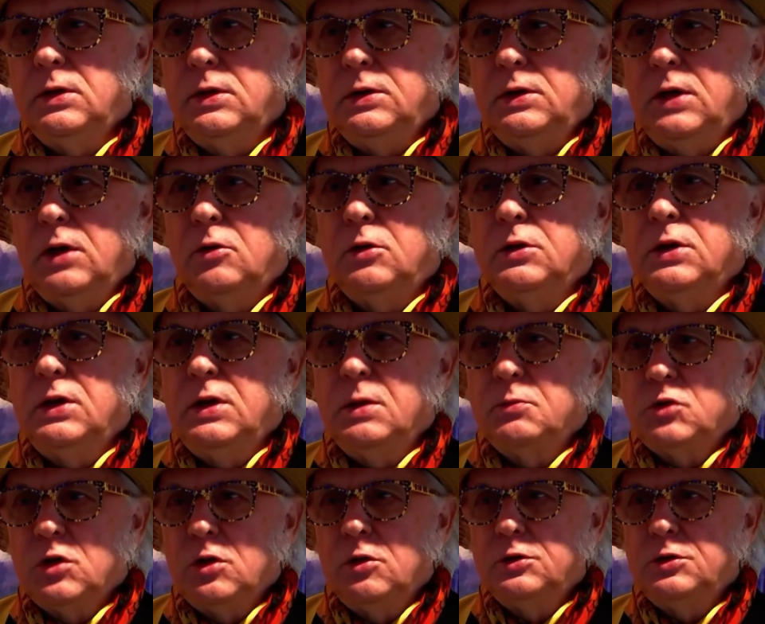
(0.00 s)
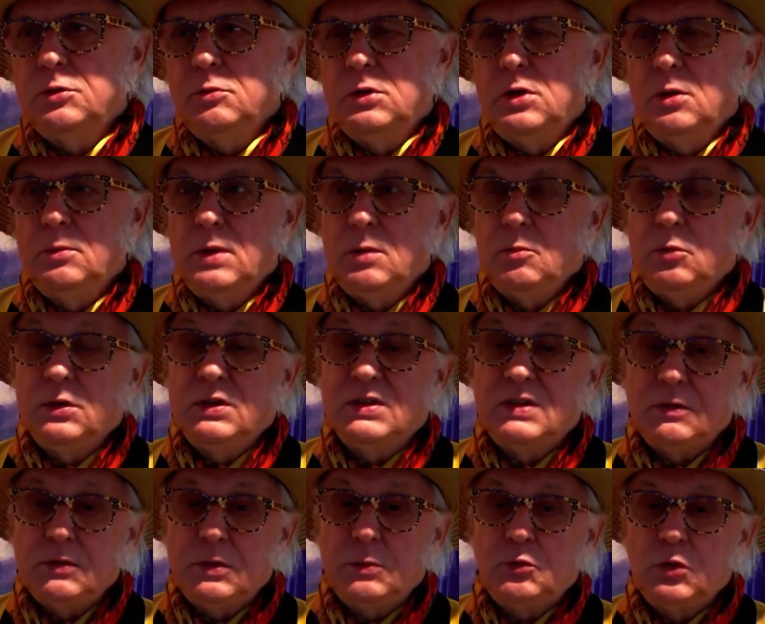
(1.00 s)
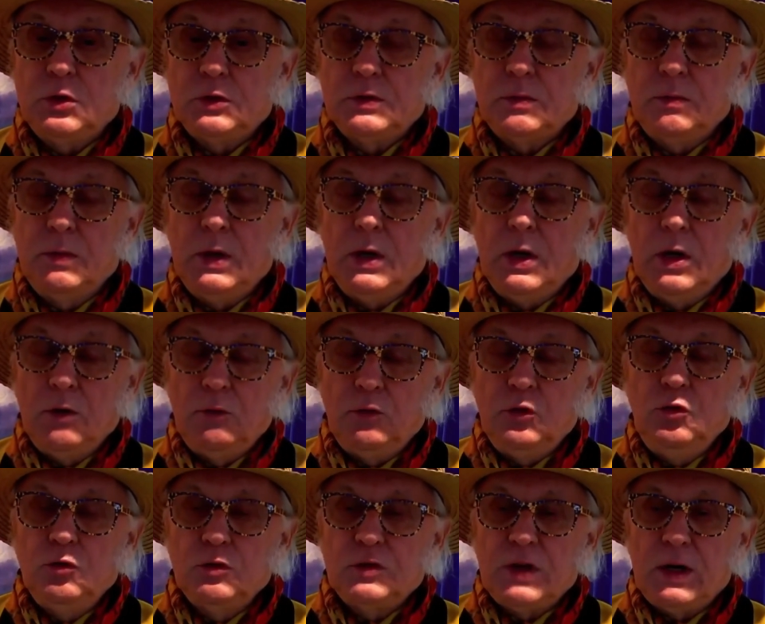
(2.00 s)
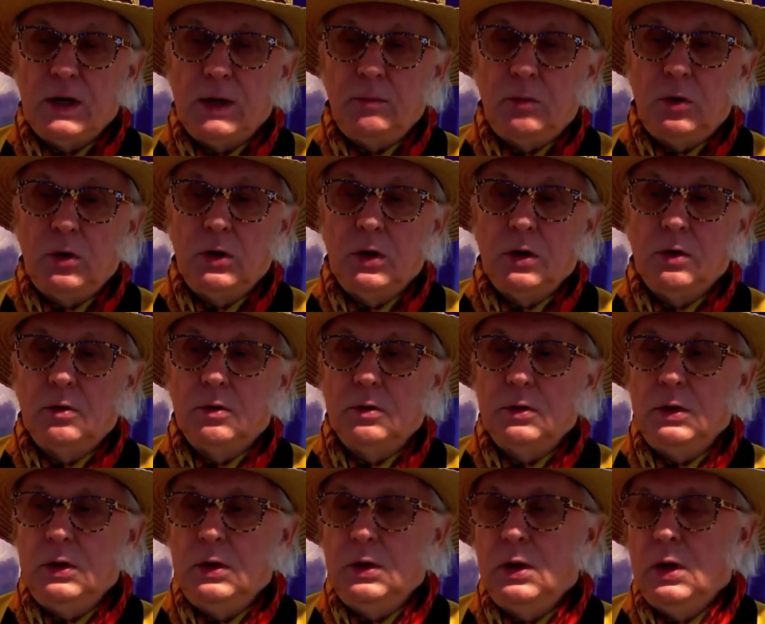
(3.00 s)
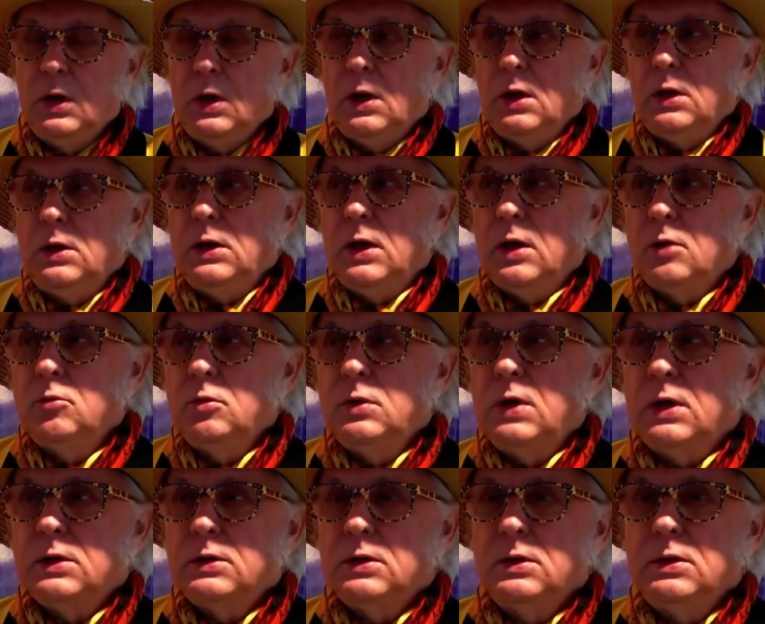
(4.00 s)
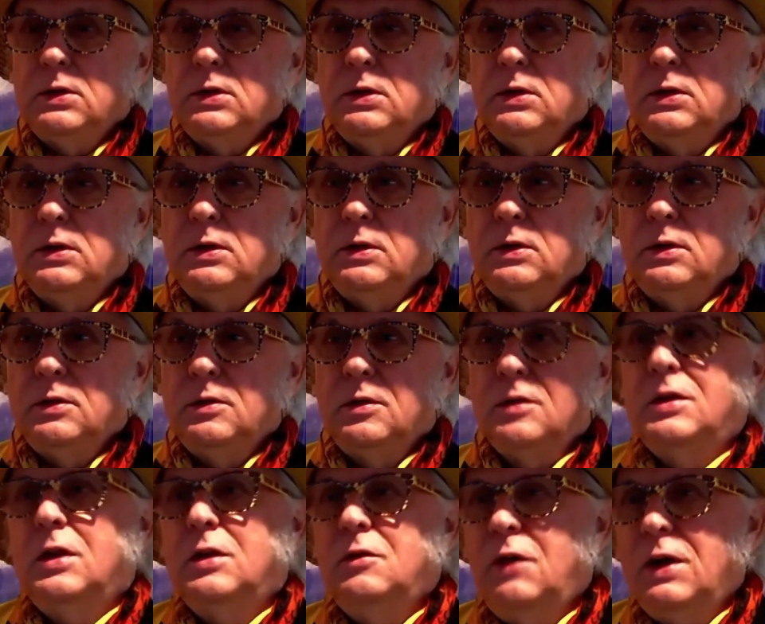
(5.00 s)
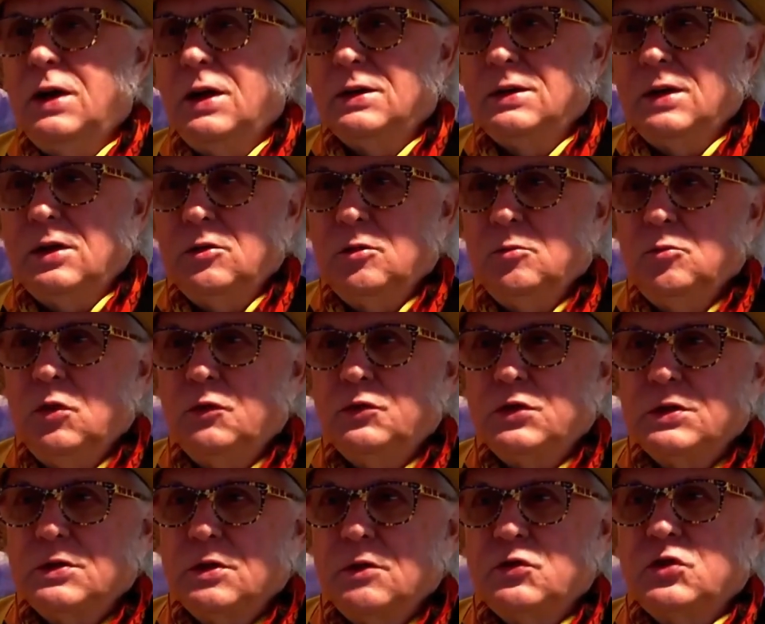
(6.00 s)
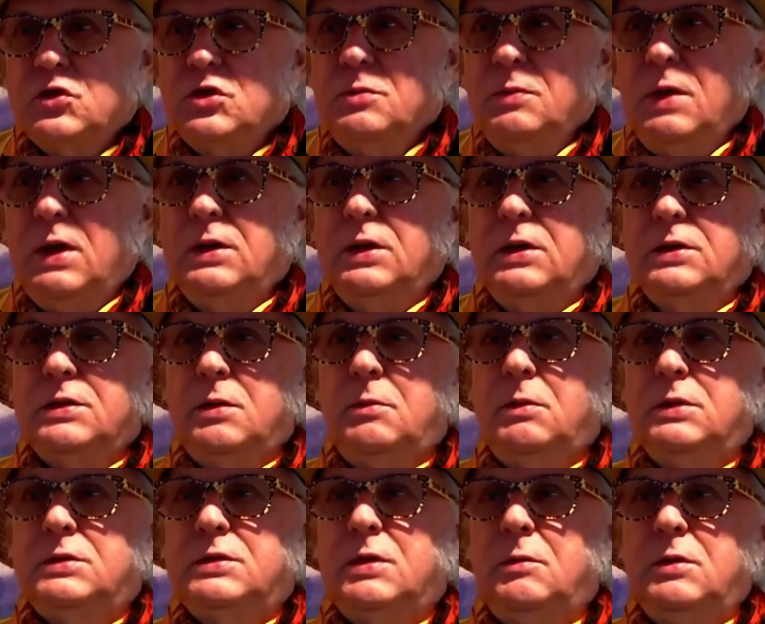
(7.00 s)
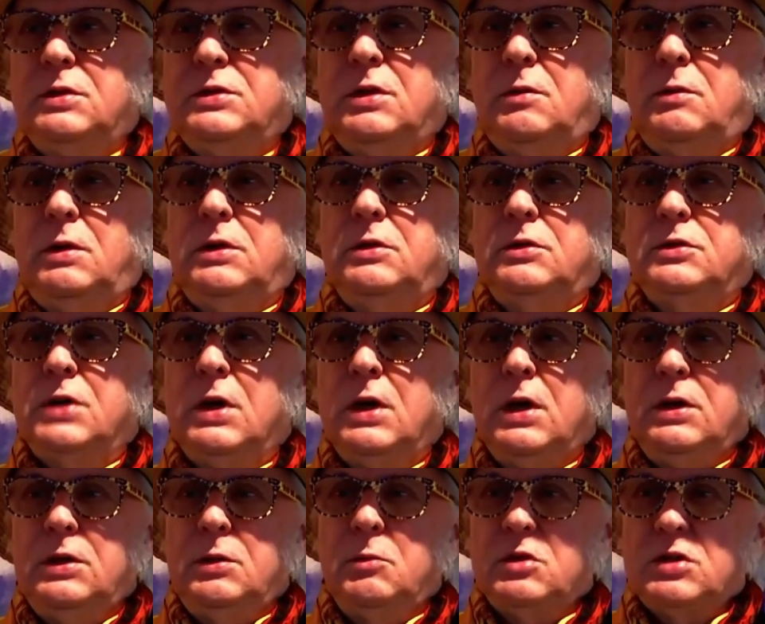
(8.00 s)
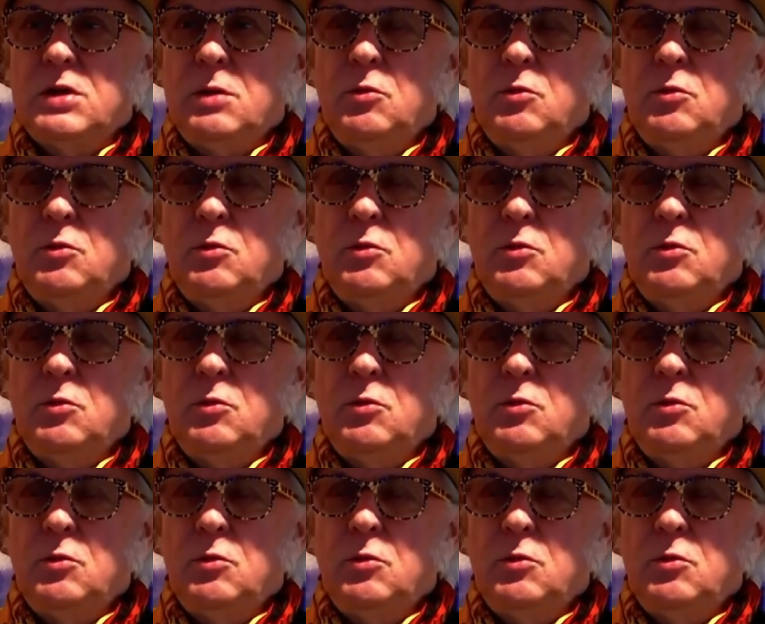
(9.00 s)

nie, one nie przychodziły do mnie, bo one zawsze przychodzą w dniu stracha polnego i, i akurat no te dwa lata, no było wszystko wstrzymane, cała, cała działalność, nie można